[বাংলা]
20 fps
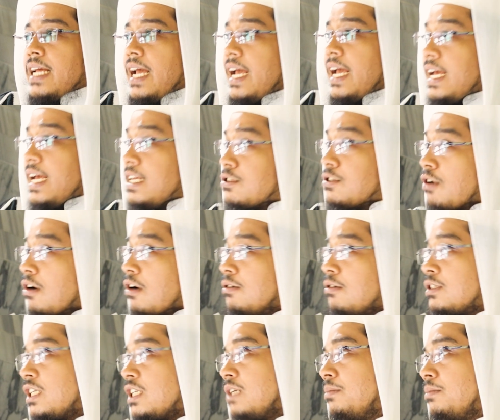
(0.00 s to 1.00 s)
এই
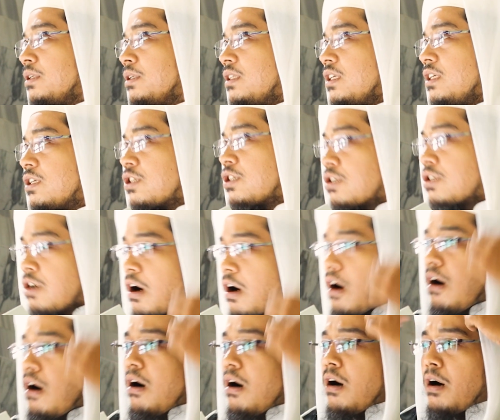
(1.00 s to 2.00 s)
জগতের মধ্যে
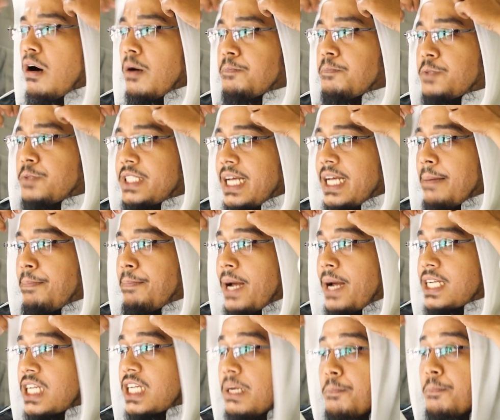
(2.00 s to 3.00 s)
সবচেয়ে
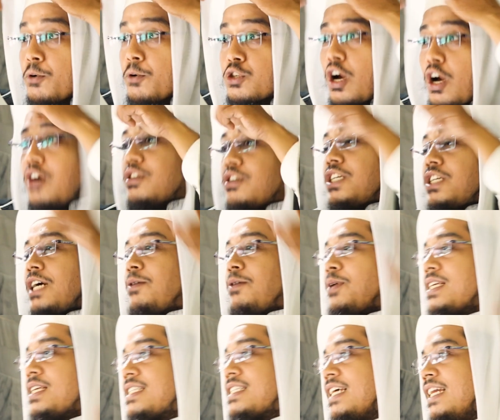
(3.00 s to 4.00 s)
বেশি প্রশংসা
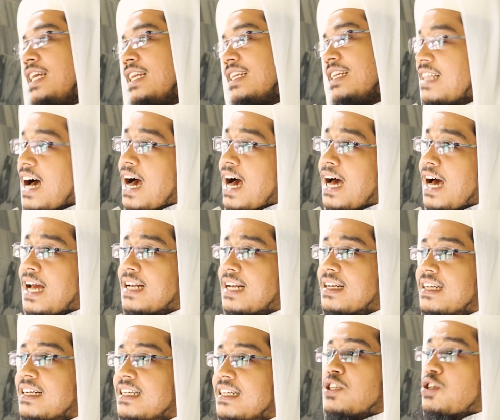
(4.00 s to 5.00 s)
করেছেন তার
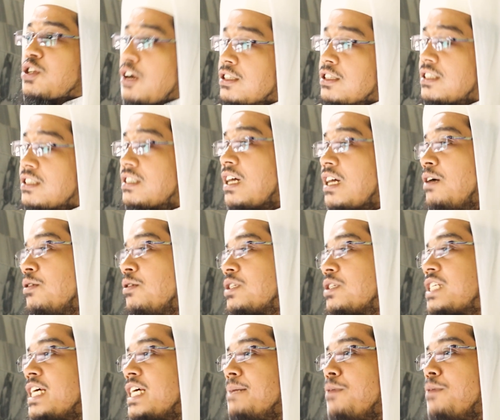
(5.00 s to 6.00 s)
সত্তা
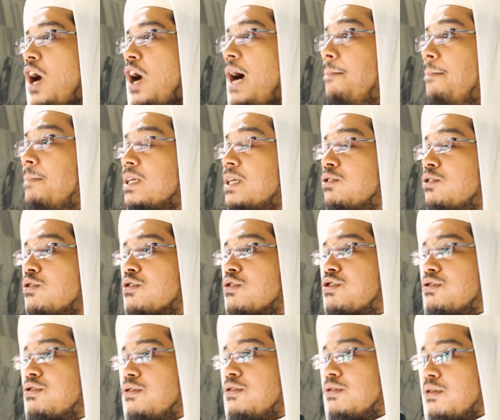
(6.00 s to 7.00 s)
হচ্ছেন মোহাম্মদ
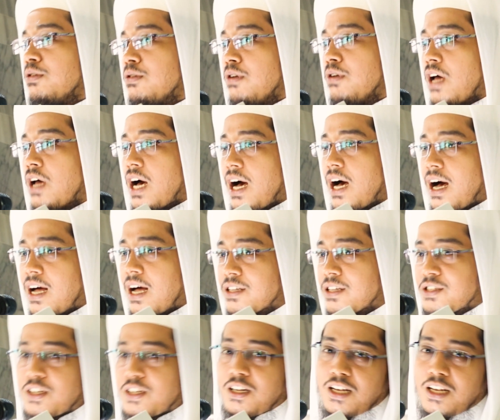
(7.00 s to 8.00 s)
রসুল্লাহ
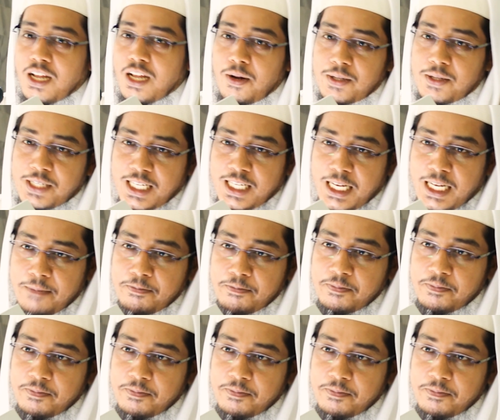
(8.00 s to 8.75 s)
সাল্লাম